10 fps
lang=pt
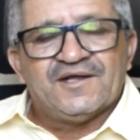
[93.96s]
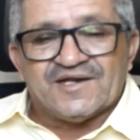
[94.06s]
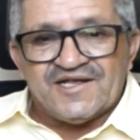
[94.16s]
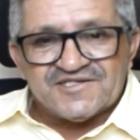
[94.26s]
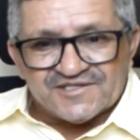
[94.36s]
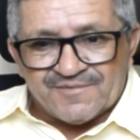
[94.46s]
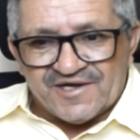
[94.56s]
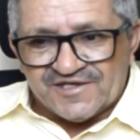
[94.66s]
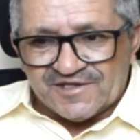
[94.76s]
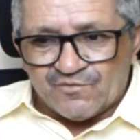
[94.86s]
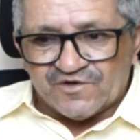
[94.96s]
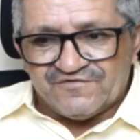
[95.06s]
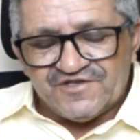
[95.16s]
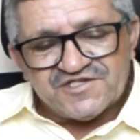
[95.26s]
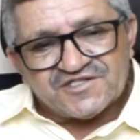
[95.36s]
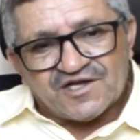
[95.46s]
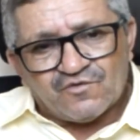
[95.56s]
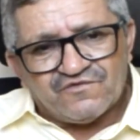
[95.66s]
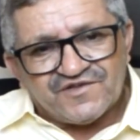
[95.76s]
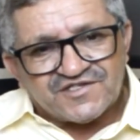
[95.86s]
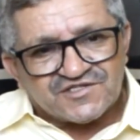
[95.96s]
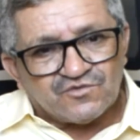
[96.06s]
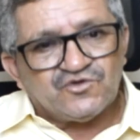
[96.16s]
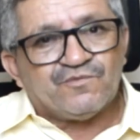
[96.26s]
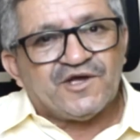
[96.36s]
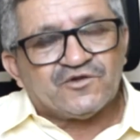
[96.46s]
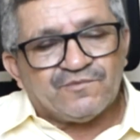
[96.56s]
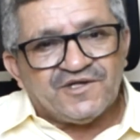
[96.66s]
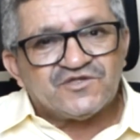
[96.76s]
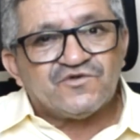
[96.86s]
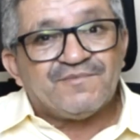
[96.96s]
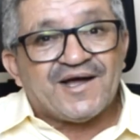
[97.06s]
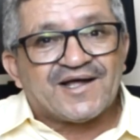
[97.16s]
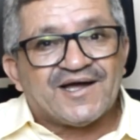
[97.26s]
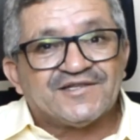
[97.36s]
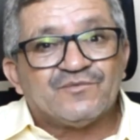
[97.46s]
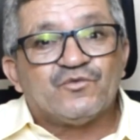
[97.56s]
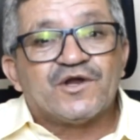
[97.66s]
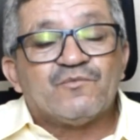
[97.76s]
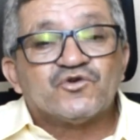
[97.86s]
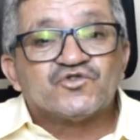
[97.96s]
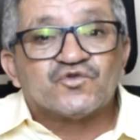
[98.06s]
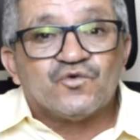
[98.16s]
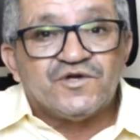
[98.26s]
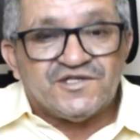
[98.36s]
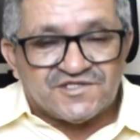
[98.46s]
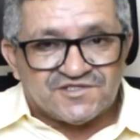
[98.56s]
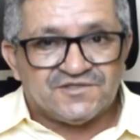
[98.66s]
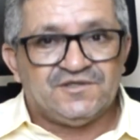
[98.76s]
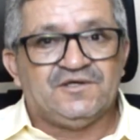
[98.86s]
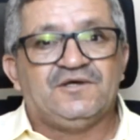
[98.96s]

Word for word: lá em Santa Maria da Boa Vista, a convenção de Humberto Mendes foi marcada por emoções.